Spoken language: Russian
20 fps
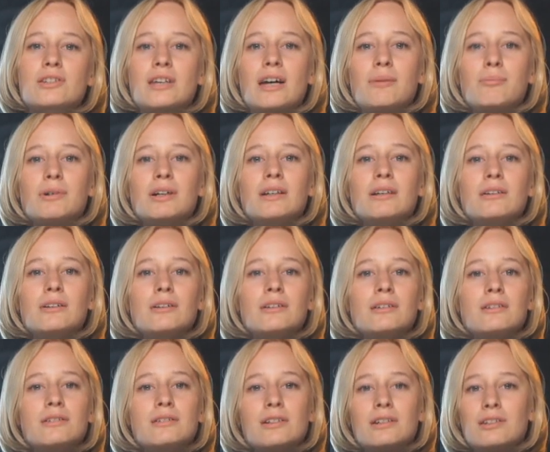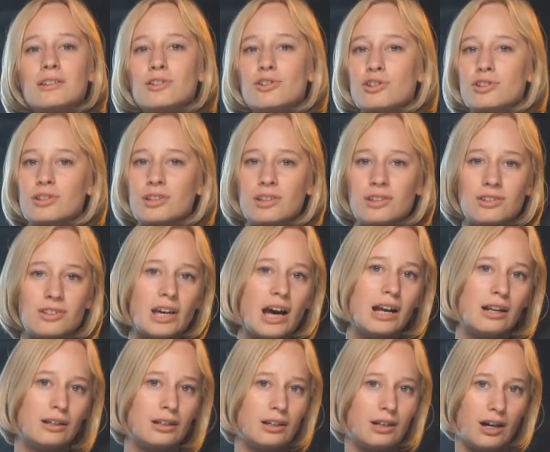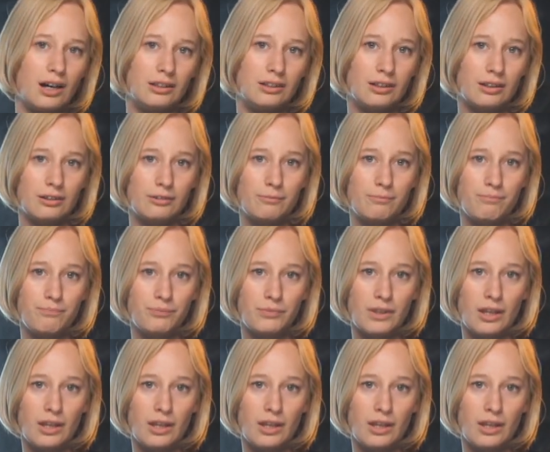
даже самый технически идеальный кадр.